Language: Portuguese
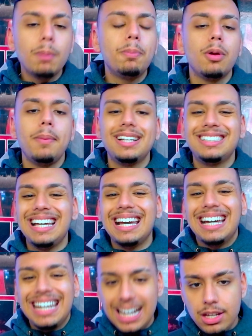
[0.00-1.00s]
promessa
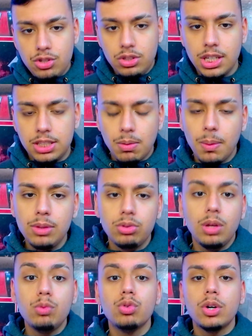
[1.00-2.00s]
grande nesse momento,
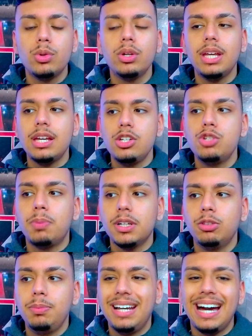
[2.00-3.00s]
nenhum jogador que a gente possa
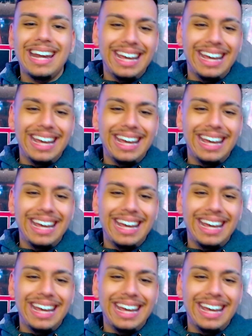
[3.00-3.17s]
subir, cara,